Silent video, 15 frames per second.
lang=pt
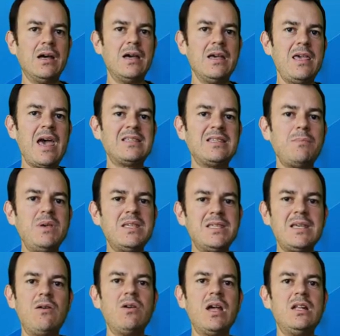E essa
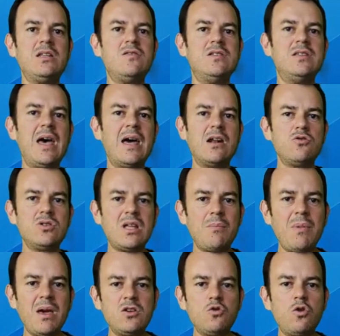missão que eles fizeram, é
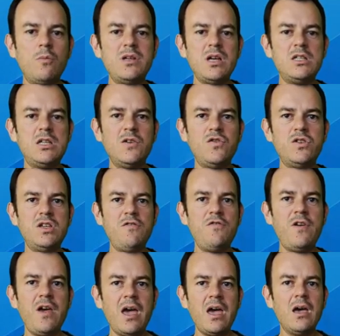justamente com o objetivo de
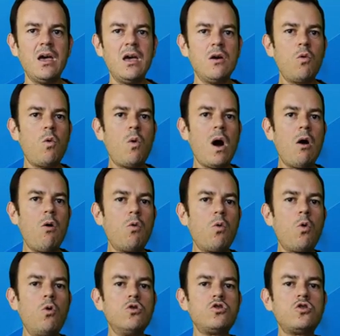ver qual
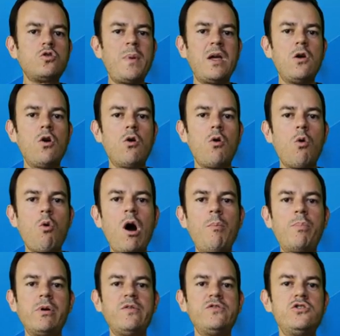curso superior ou qual
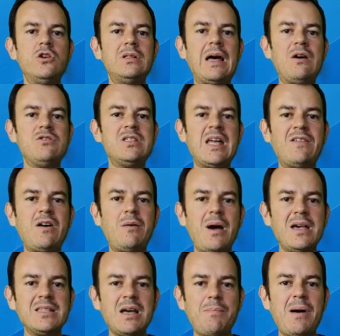profissional estava
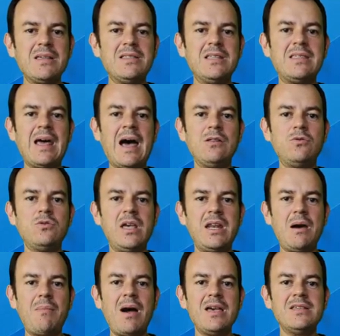mais capacitado, seria
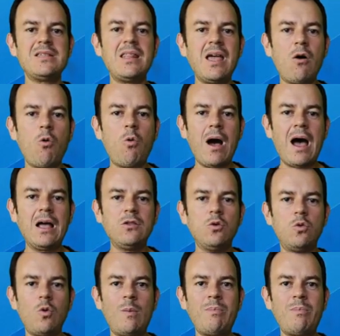mais adequado,